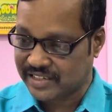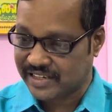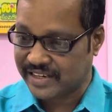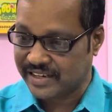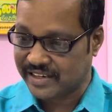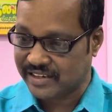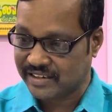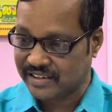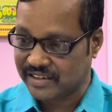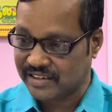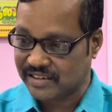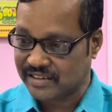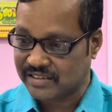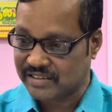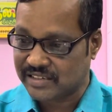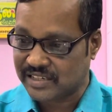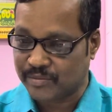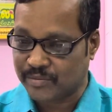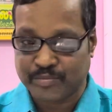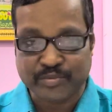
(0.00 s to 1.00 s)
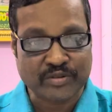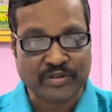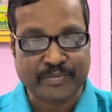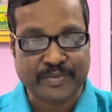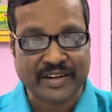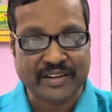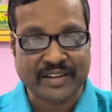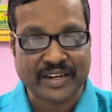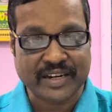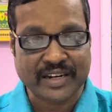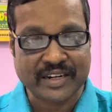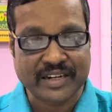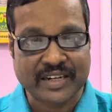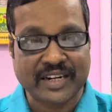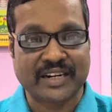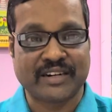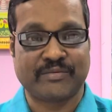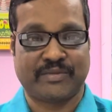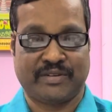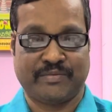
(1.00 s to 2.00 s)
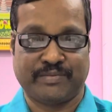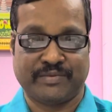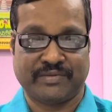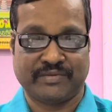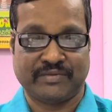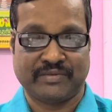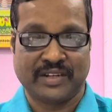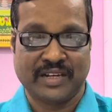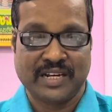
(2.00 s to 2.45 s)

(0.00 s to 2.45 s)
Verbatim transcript: கிரகங்கள் சப்போர்ட் பண்ணுதா இல்லையான்னு பார்ப்போம்